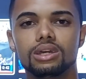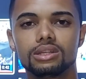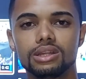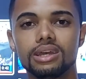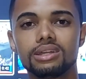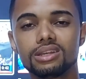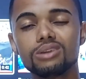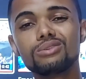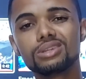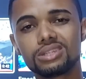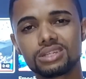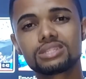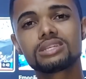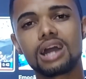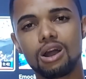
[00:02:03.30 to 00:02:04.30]
entendeu?
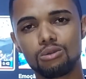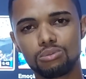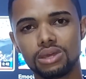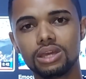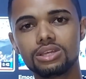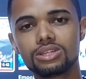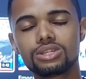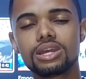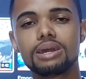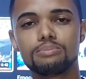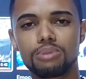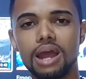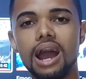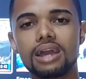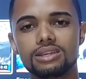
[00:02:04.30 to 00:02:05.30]
Inicialmente é
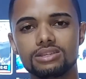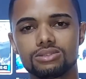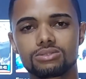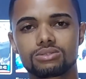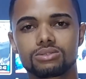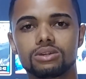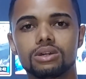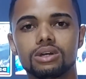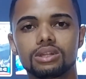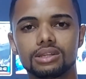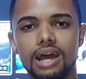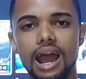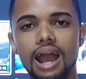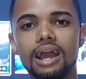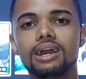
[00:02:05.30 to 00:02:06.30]
para isso,
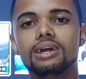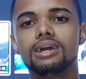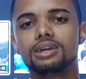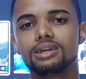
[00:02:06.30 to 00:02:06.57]
tá?